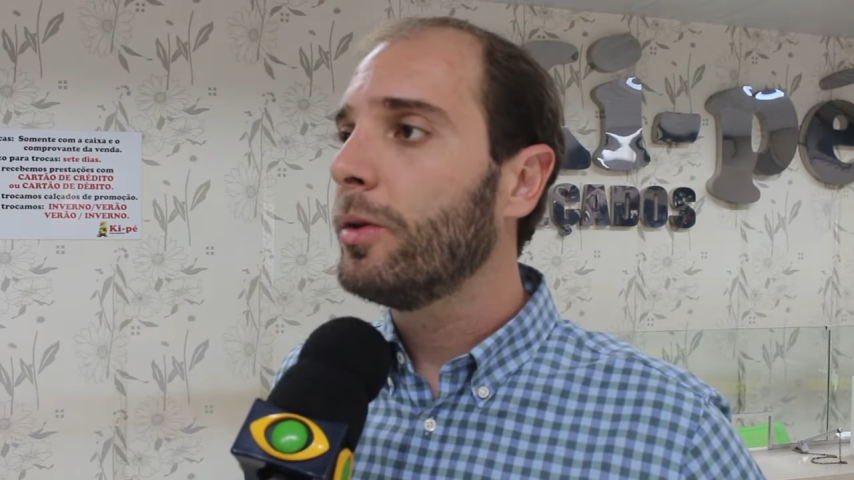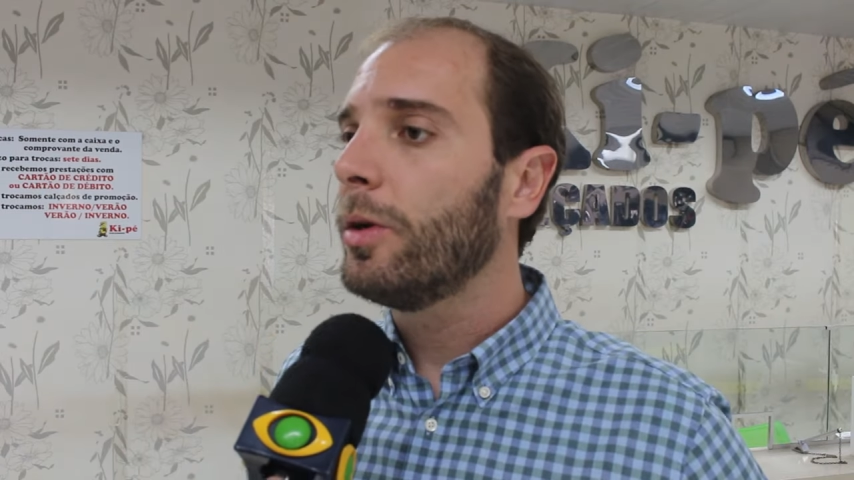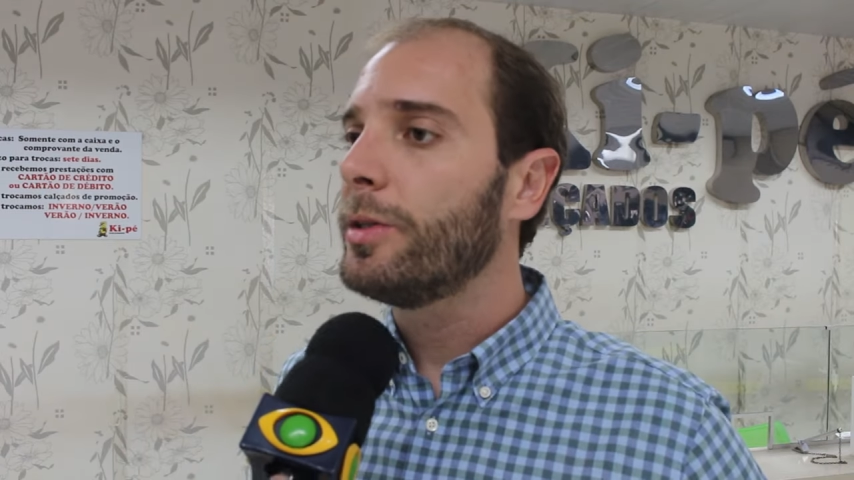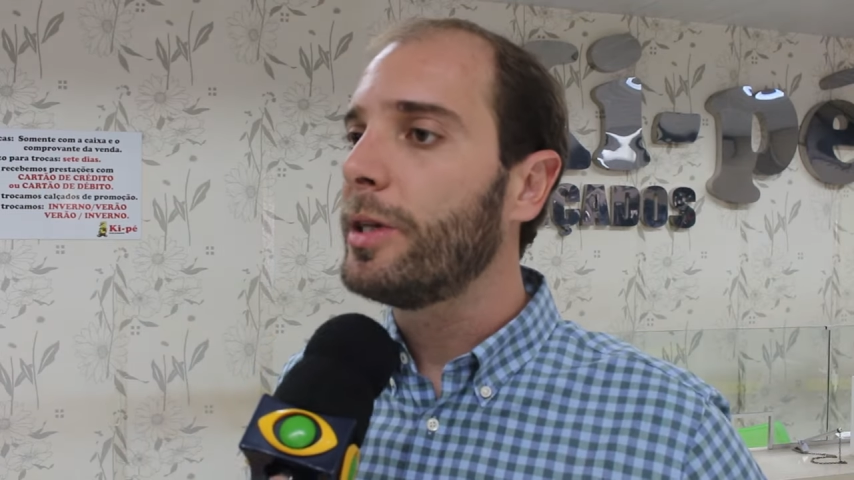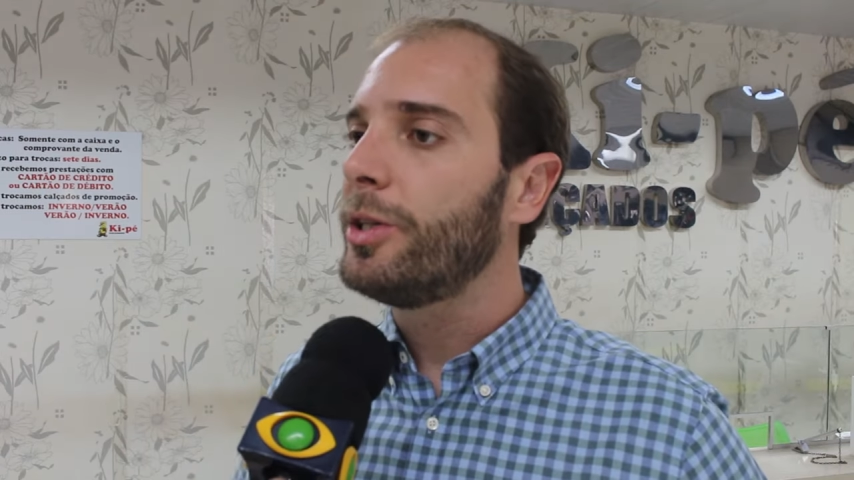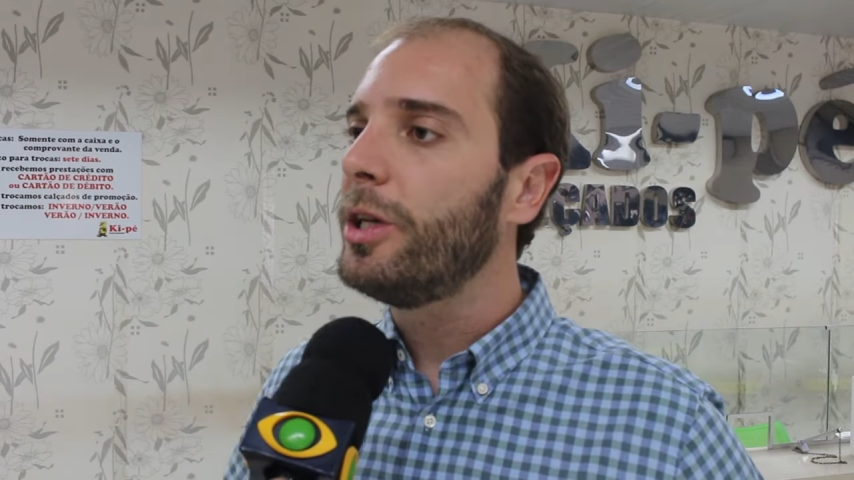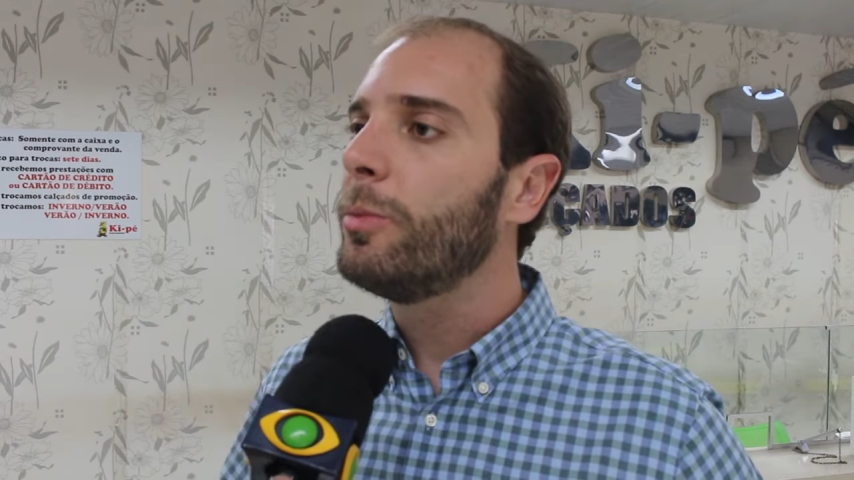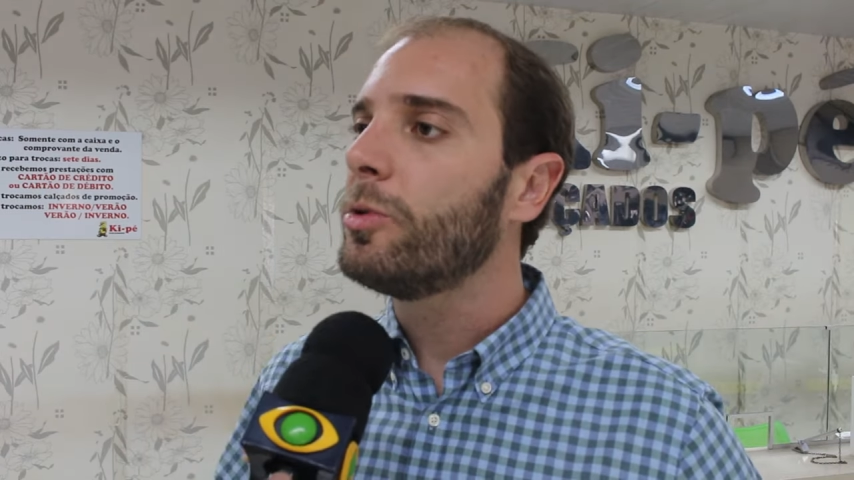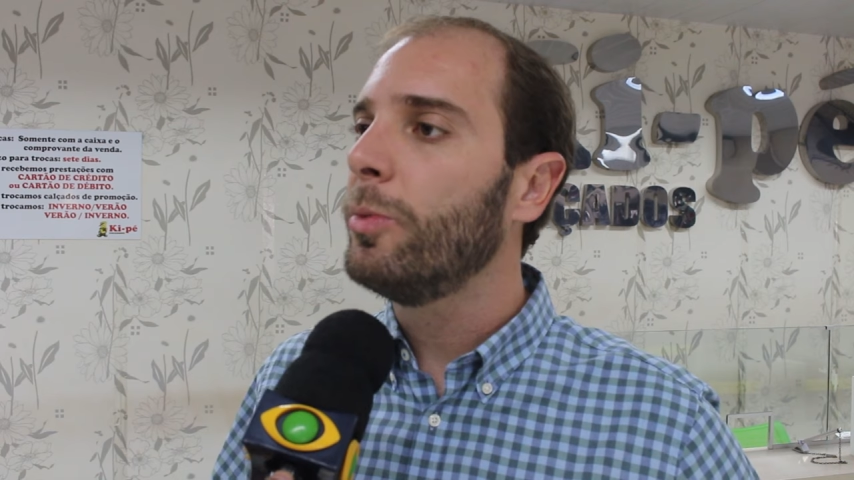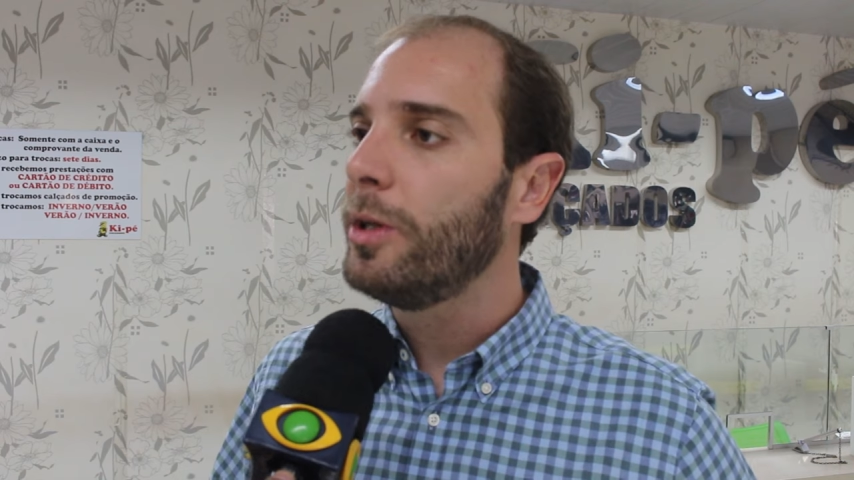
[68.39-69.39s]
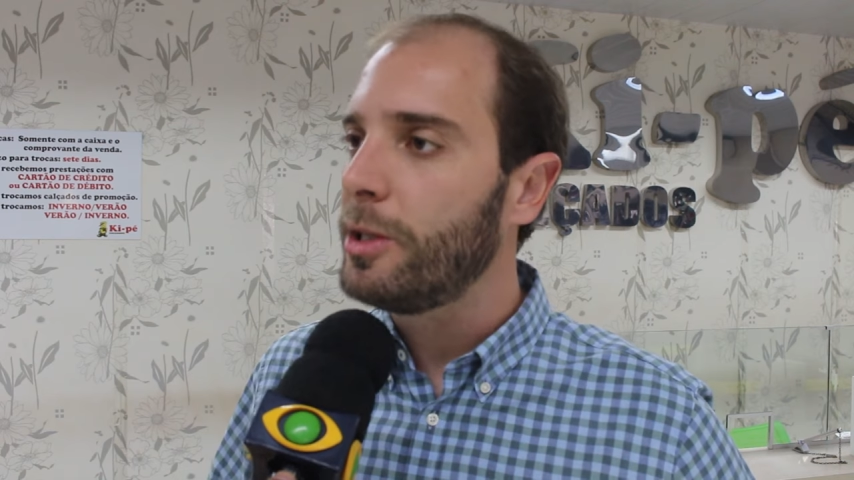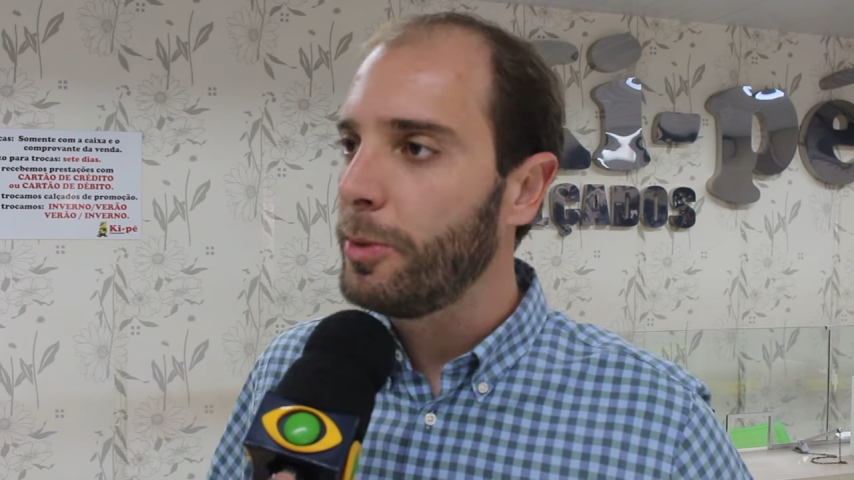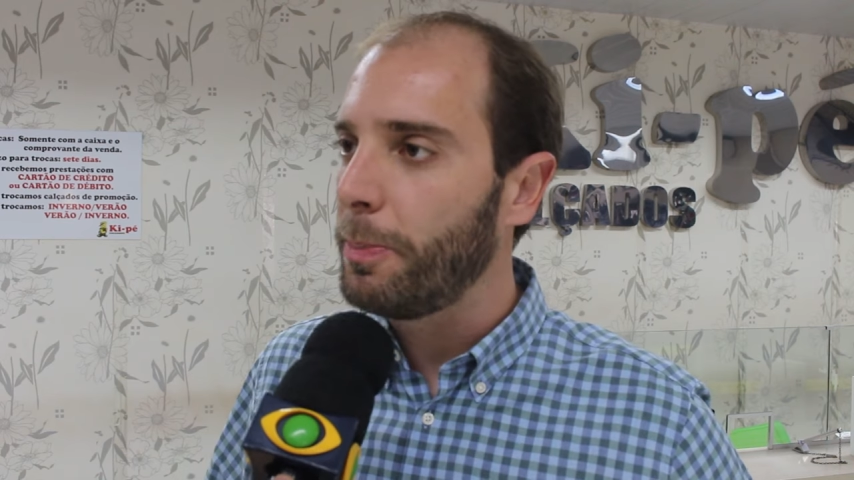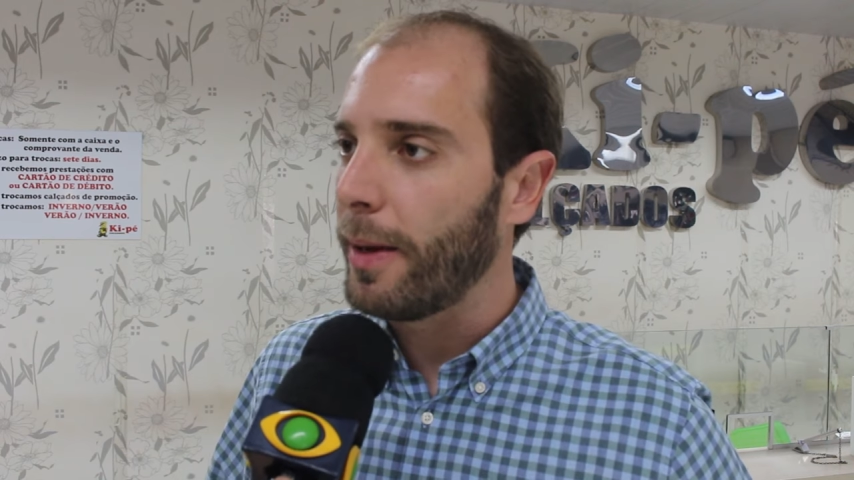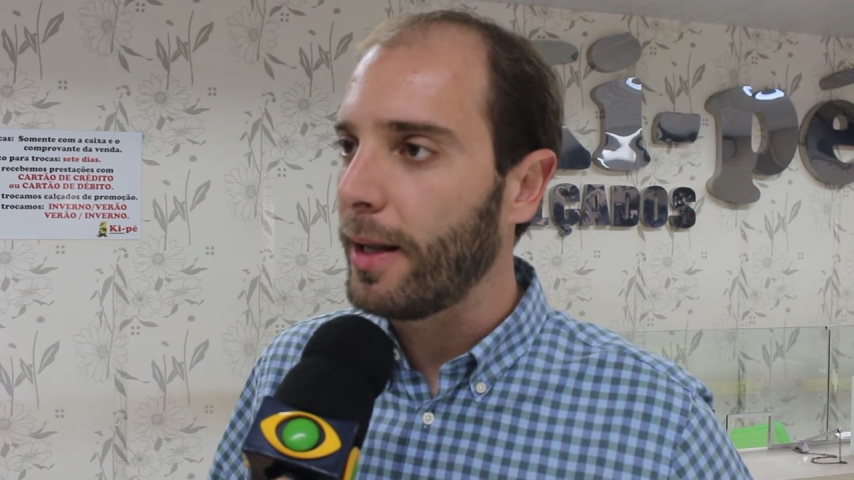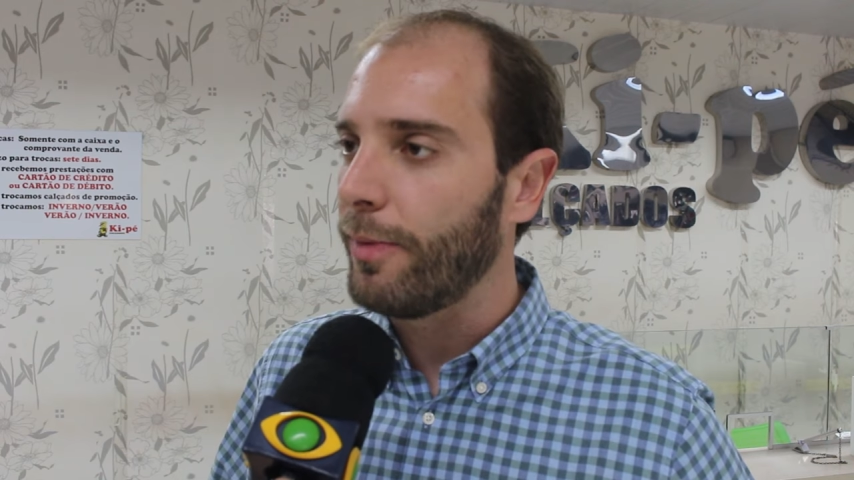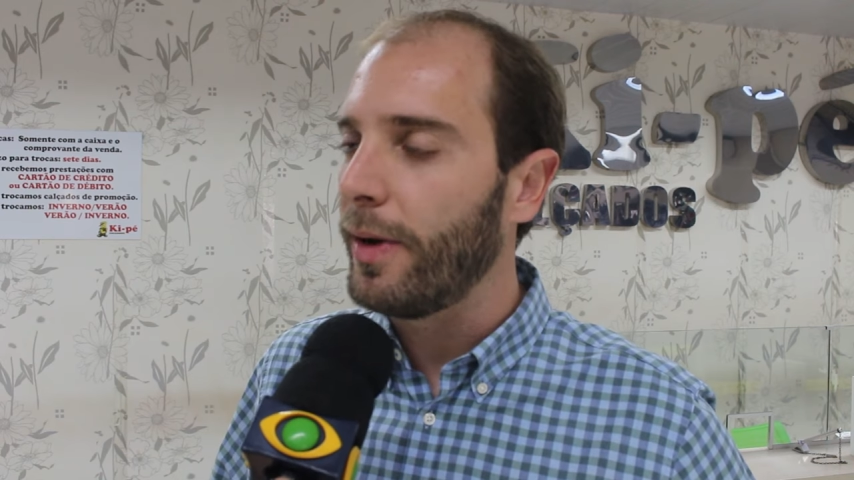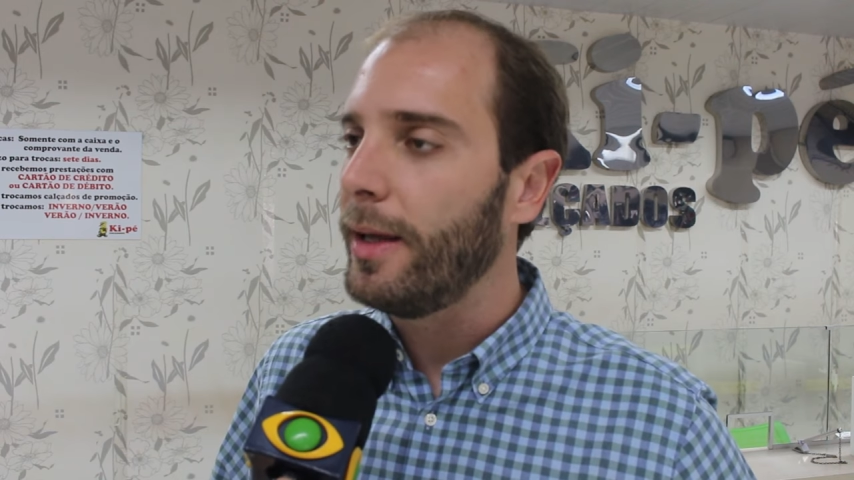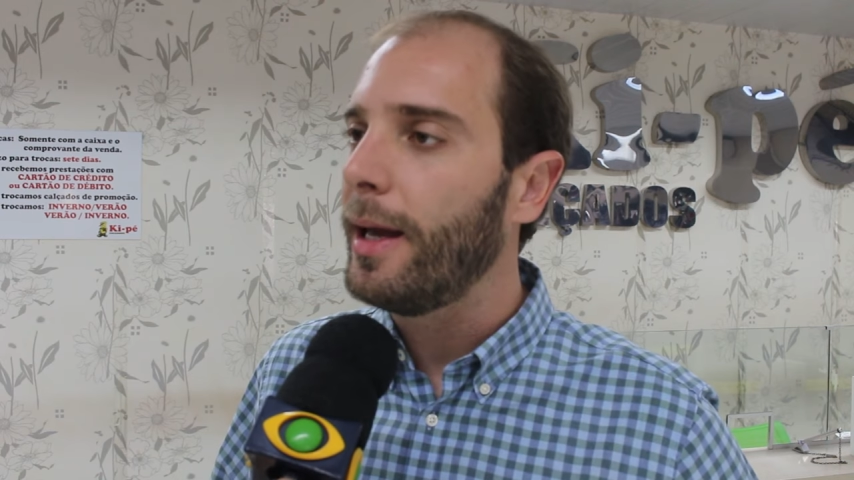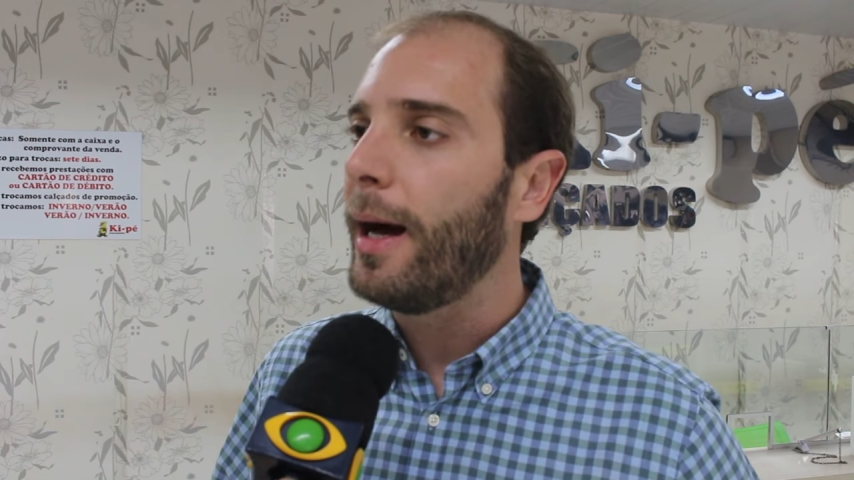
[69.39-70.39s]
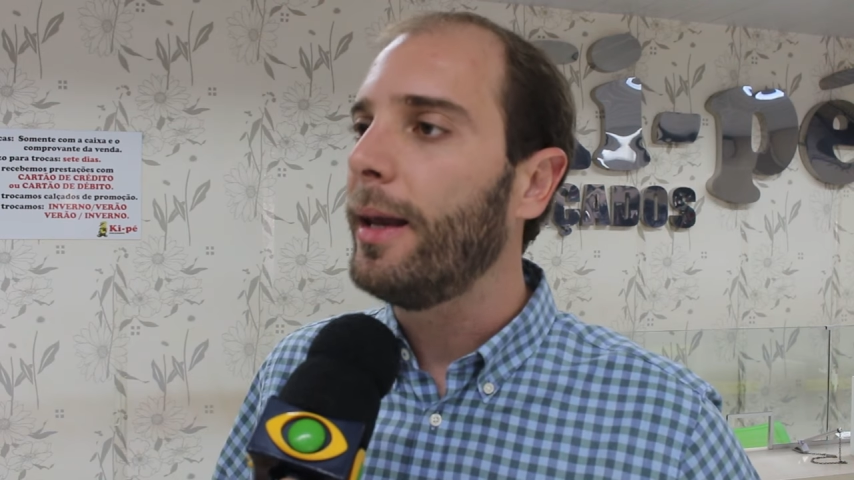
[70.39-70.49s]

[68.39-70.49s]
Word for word: nós já tínhamos no município de Paranavaí a